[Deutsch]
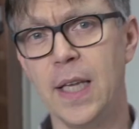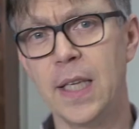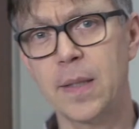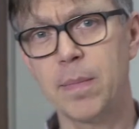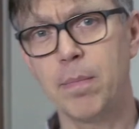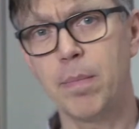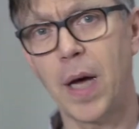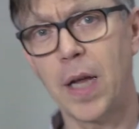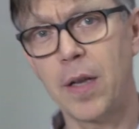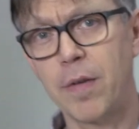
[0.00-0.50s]

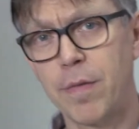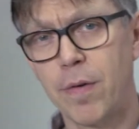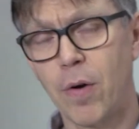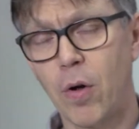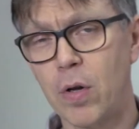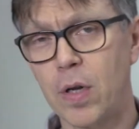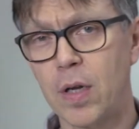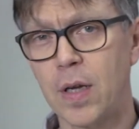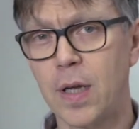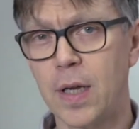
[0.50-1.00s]
nächsten beiden
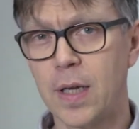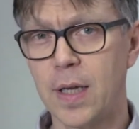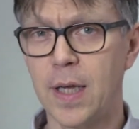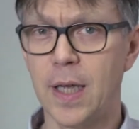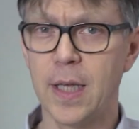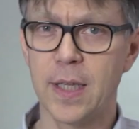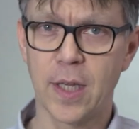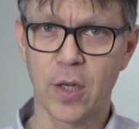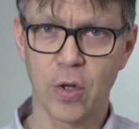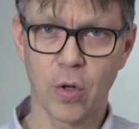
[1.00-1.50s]
Folgen gehe
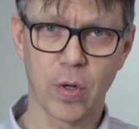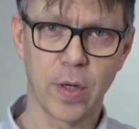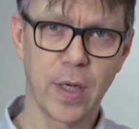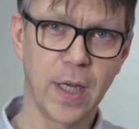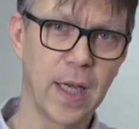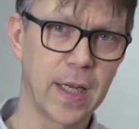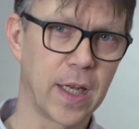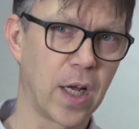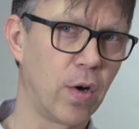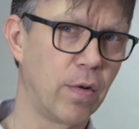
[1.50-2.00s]
ich dann noch
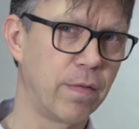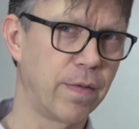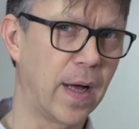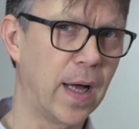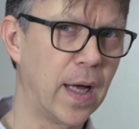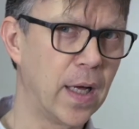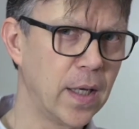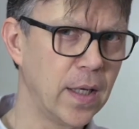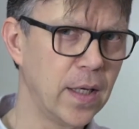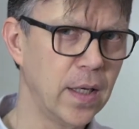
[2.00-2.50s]
näher darauf
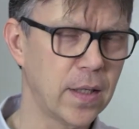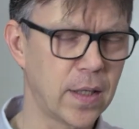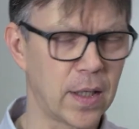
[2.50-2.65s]
ein.